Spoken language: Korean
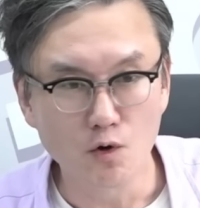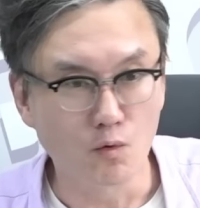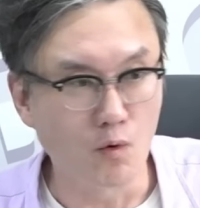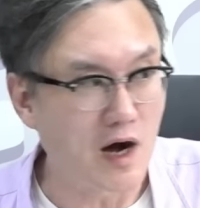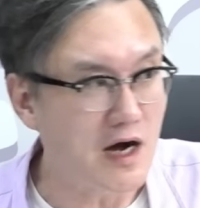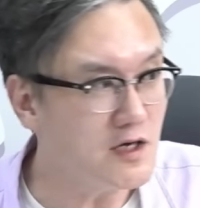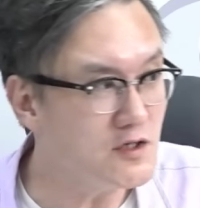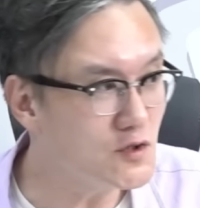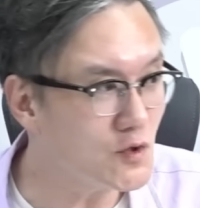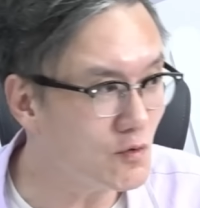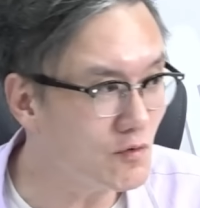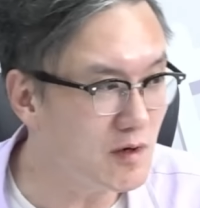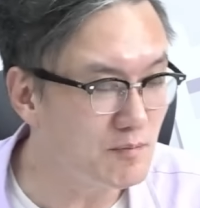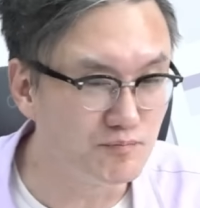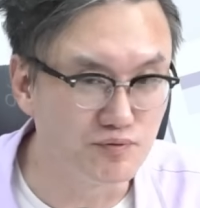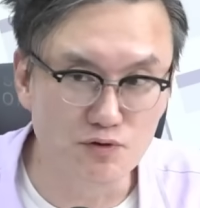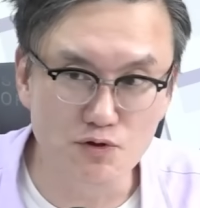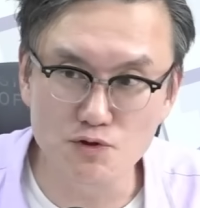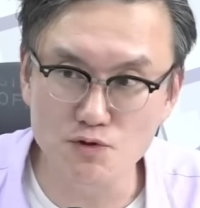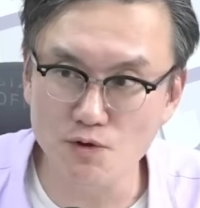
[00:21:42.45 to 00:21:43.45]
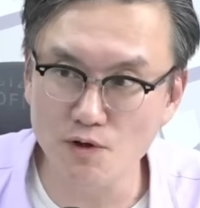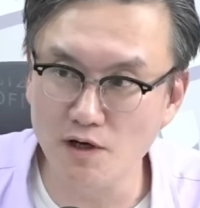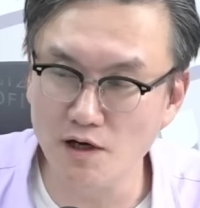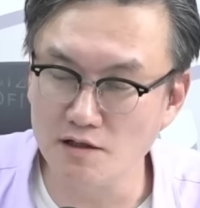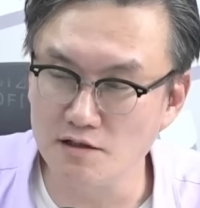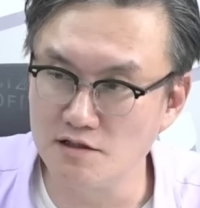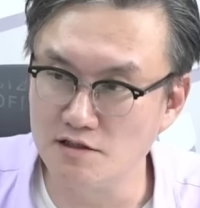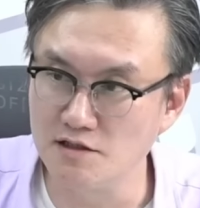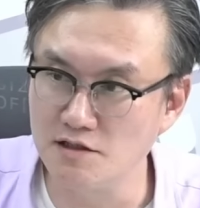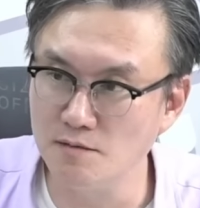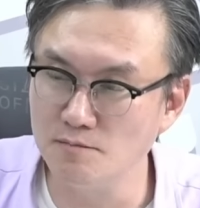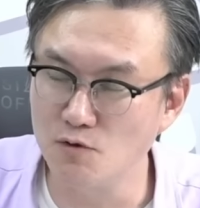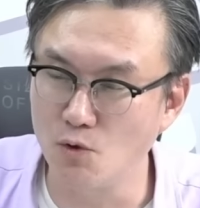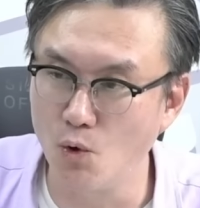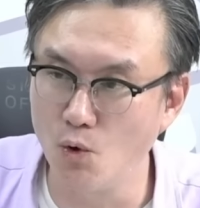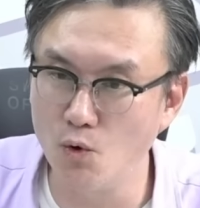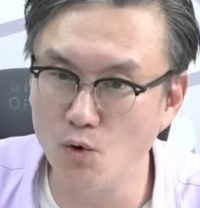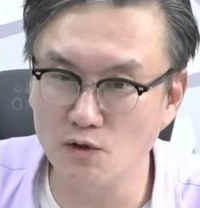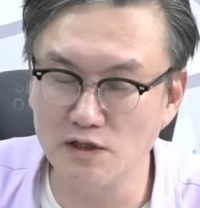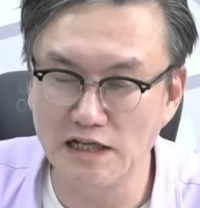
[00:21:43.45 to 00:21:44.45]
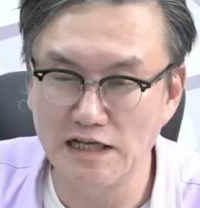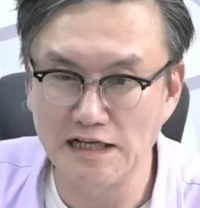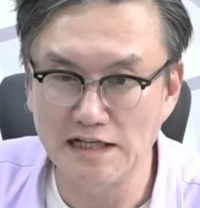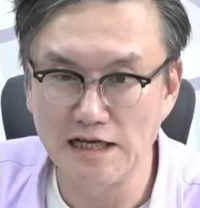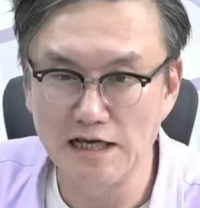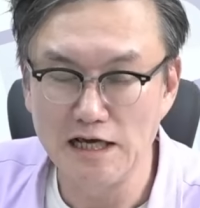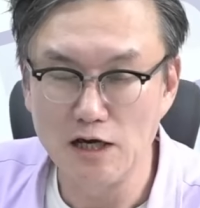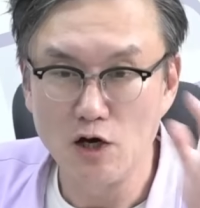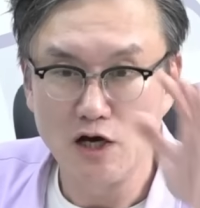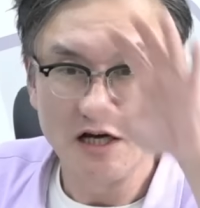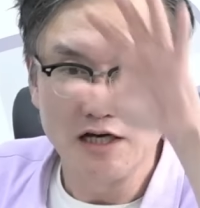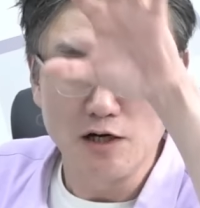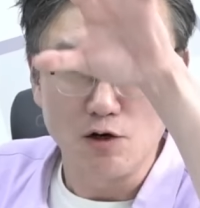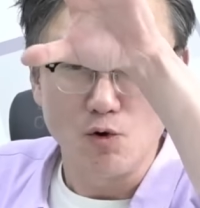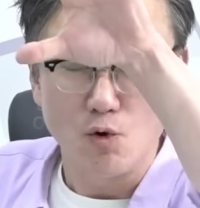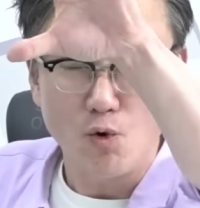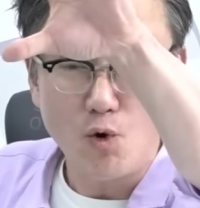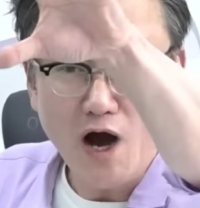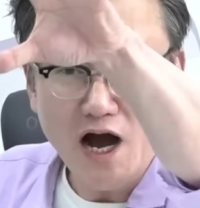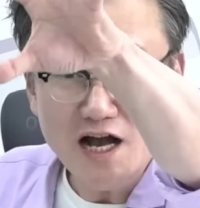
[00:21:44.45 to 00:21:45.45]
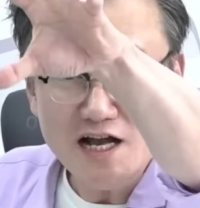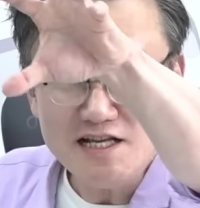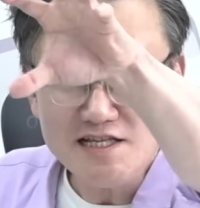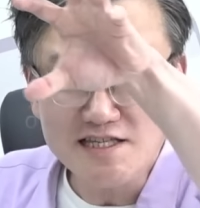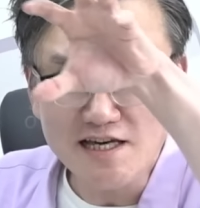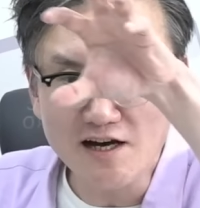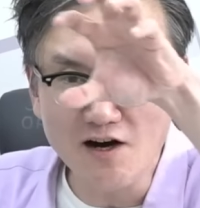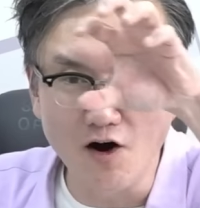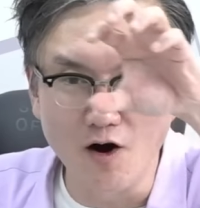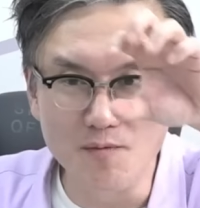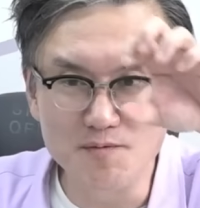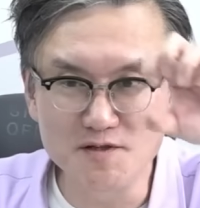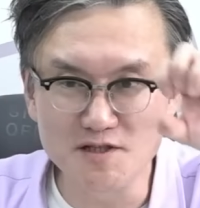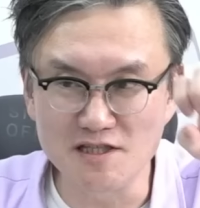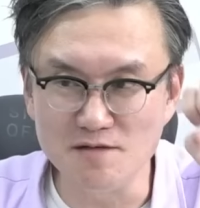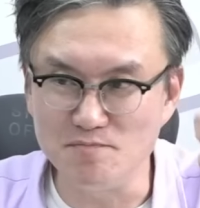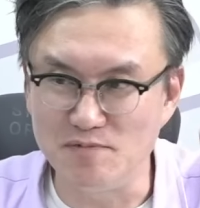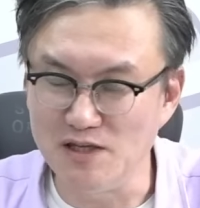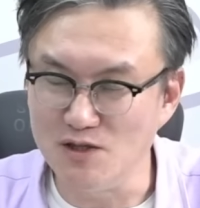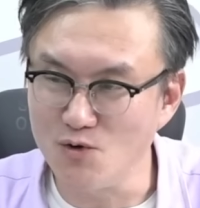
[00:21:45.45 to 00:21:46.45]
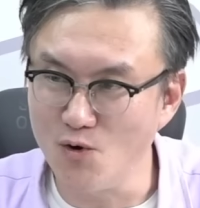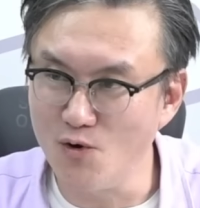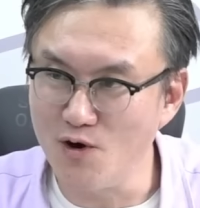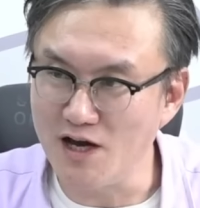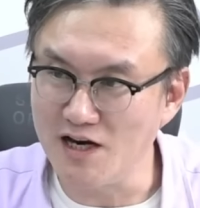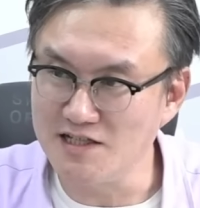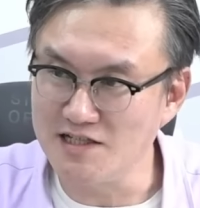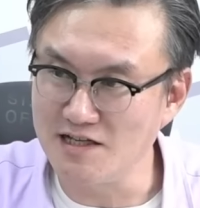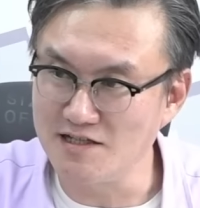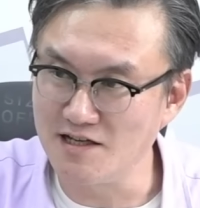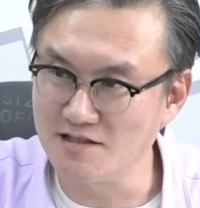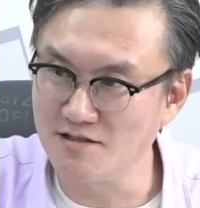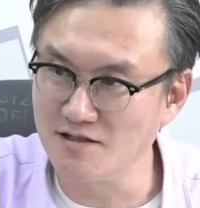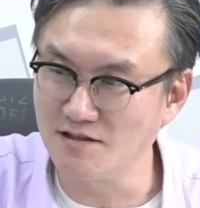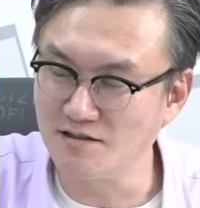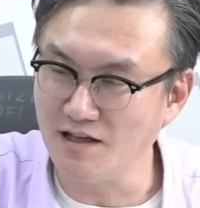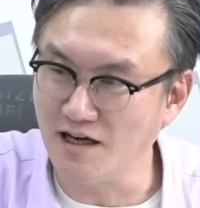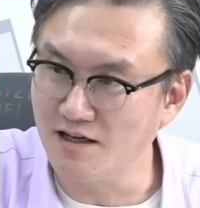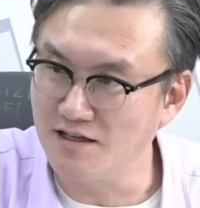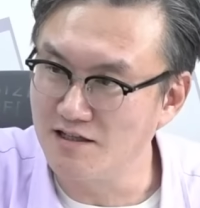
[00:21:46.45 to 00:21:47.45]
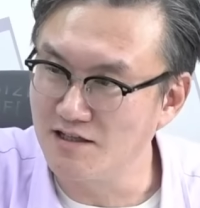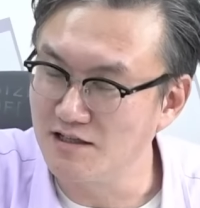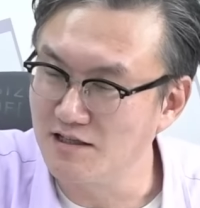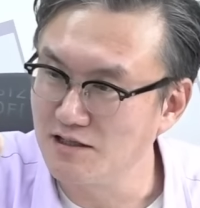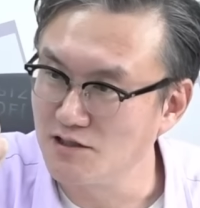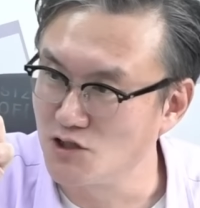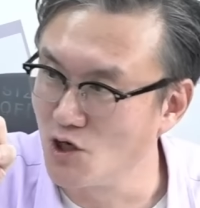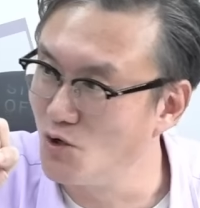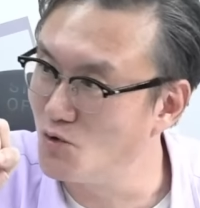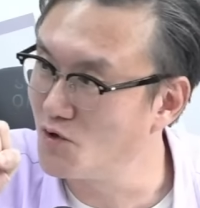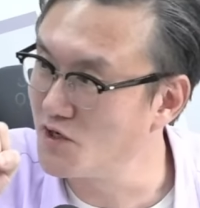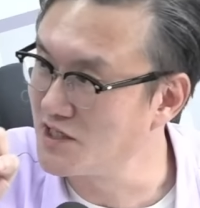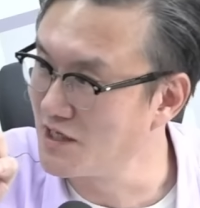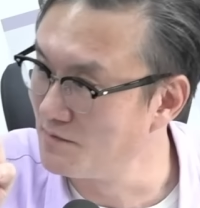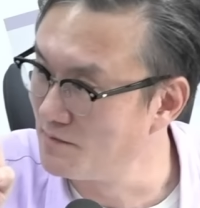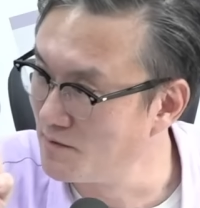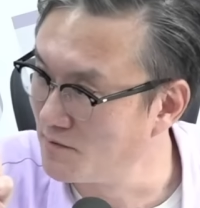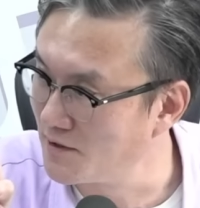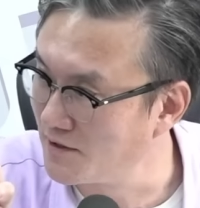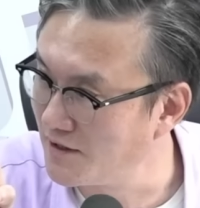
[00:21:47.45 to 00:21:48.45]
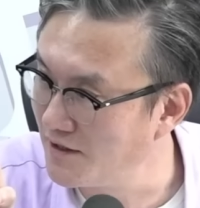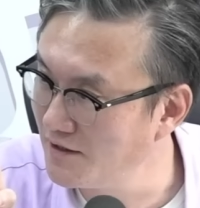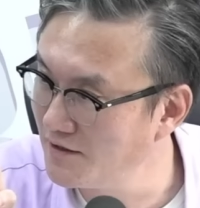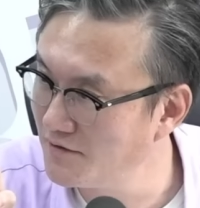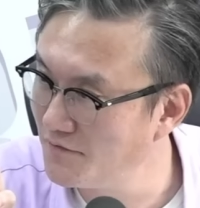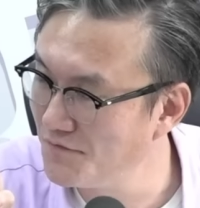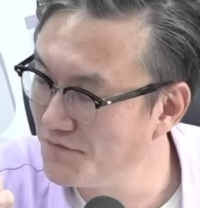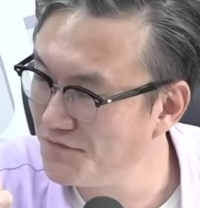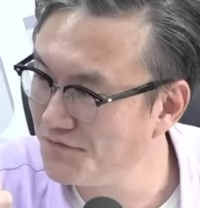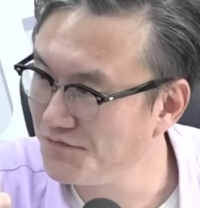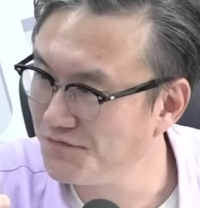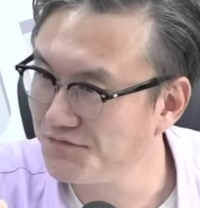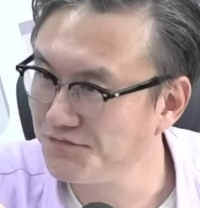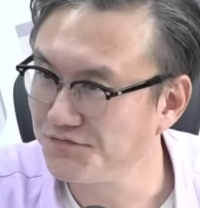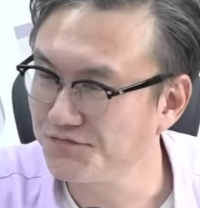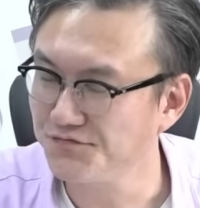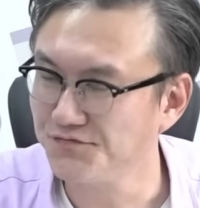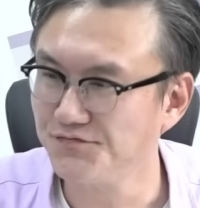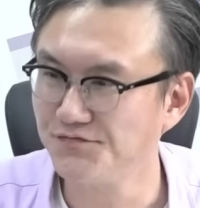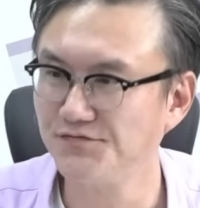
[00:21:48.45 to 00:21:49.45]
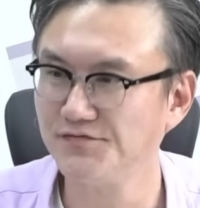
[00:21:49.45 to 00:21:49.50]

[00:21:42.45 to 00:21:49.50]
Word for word: 왕족과 부르주아가 지금 곧 황제가 없어진 빈 공간을 차지해서 딱 정권을 잡아버렸네. 아이고.